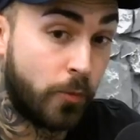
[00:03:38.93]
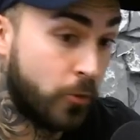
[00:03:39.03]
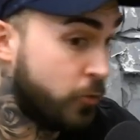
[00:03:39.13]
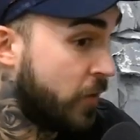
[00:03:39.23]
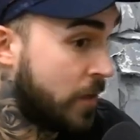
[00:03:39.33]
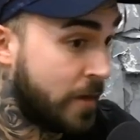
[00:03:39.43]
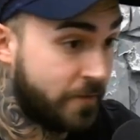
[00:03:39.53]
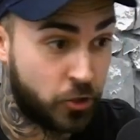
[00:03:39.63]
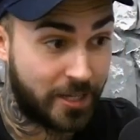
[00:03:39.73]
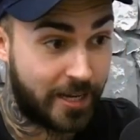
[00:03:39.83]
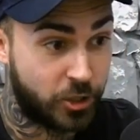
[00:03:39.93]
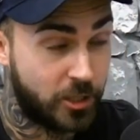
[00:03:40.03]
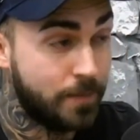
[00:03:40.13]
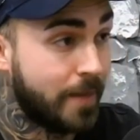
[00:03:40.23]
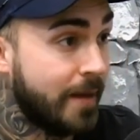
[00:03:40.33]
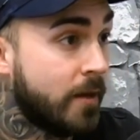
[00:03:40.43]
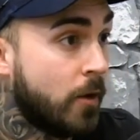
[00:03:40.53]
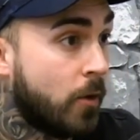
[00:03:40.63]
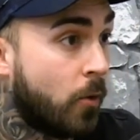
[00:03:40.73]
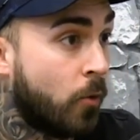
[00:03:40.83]
Le gouvernement fait juste réagir, mais
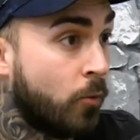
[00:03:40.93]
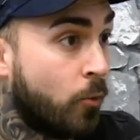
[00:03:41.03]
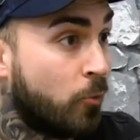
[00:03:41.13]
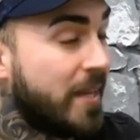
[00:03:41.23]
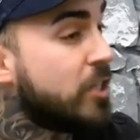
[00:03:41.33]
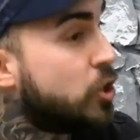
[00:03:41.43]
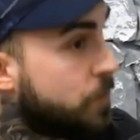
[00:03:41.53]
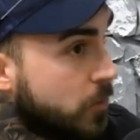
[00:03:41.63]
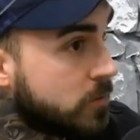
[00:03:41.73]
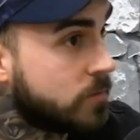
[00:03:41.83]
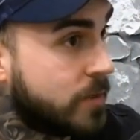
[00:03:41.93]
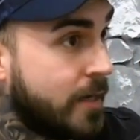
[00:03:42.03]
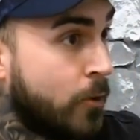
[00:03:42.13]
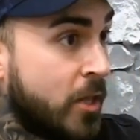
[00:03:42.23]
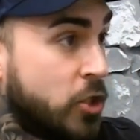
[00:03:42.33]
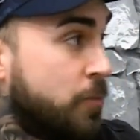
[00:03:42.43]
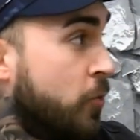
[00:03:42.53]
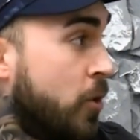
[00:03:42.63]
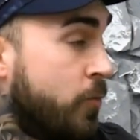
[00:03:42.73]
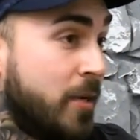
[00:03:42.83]
on n'agit pas et on n'agit pas
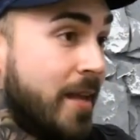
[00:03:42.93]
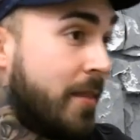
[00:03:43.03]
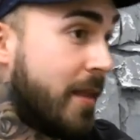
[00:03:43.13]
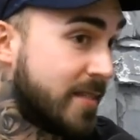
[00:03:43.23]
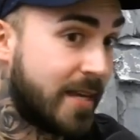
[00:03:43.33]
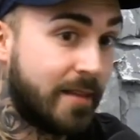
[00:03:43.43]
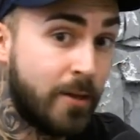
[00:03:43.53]
depuis les dernières années,